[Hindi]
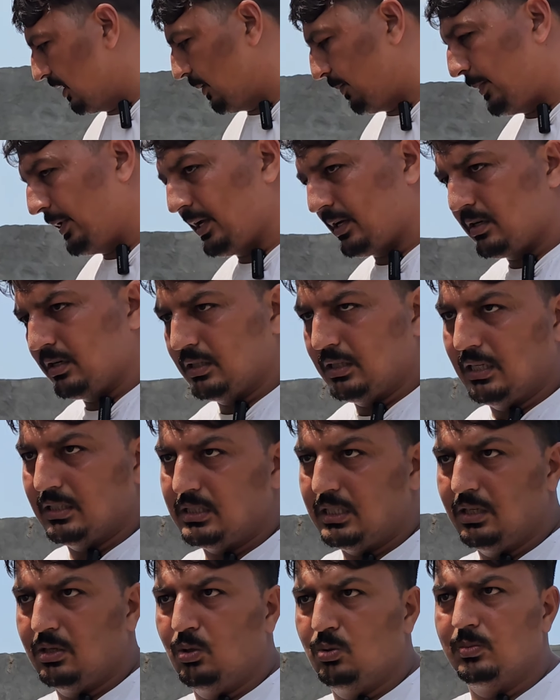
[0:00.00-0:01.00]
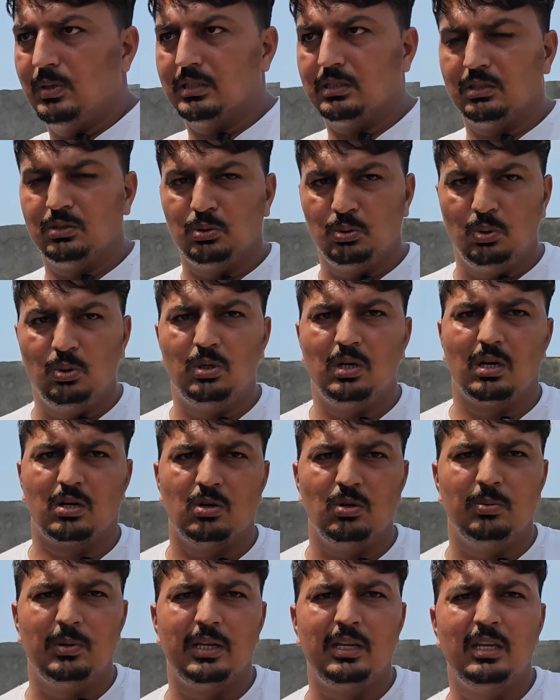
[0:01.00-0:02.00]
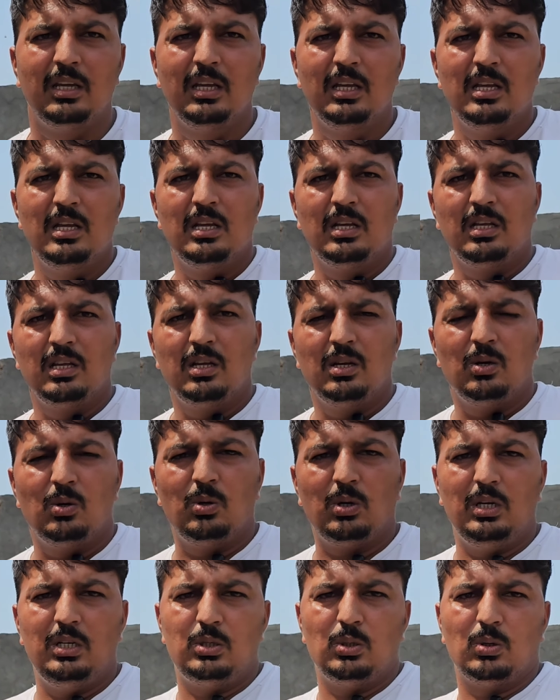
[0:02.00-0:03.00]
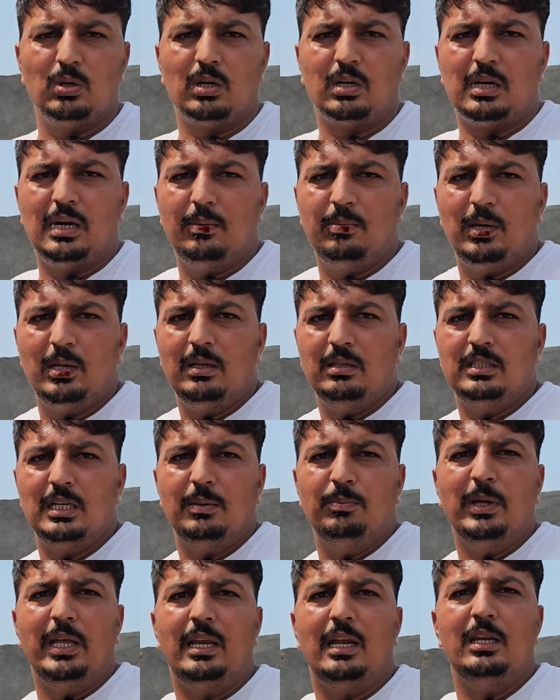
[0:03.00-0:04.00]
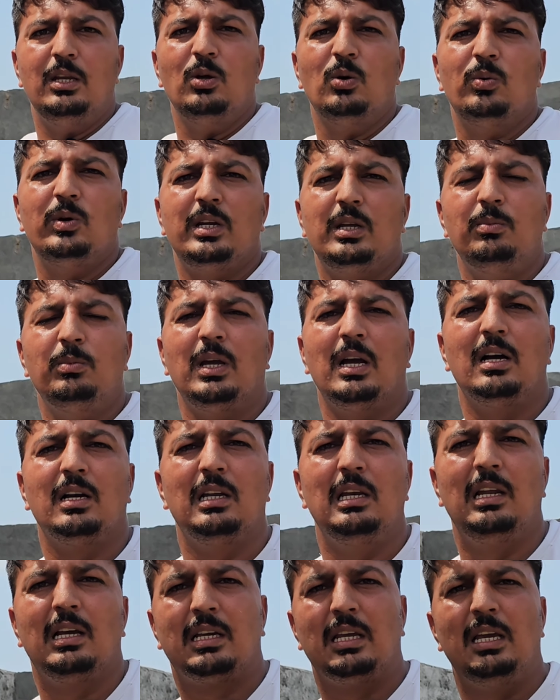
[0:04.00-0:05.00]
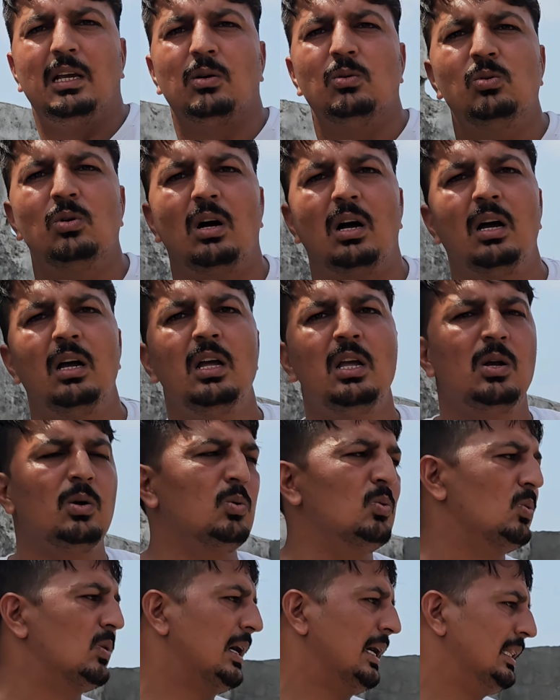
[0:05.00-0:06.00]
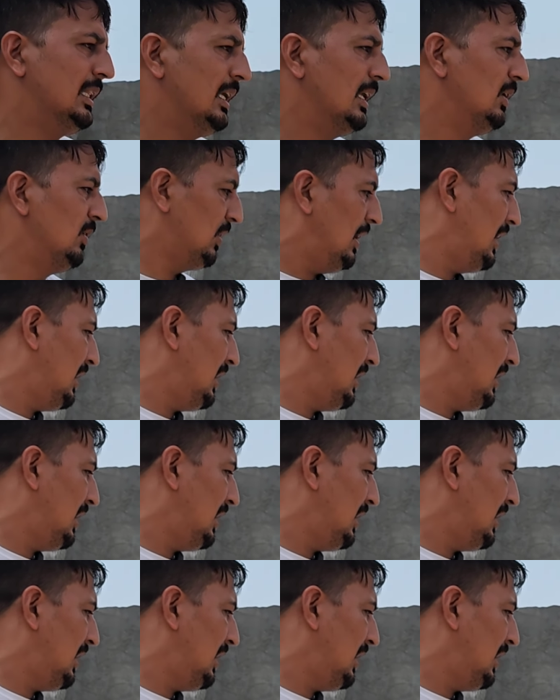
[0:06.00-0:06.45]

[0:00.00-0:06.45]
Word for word: घर पे एक देसी गऊ माता जरूर रखो भाई बिल्कुल भाई और ईशो करके भाई जे मेरे नहीं होगी मैं आगे लेके कहूंगा हूँ कह दे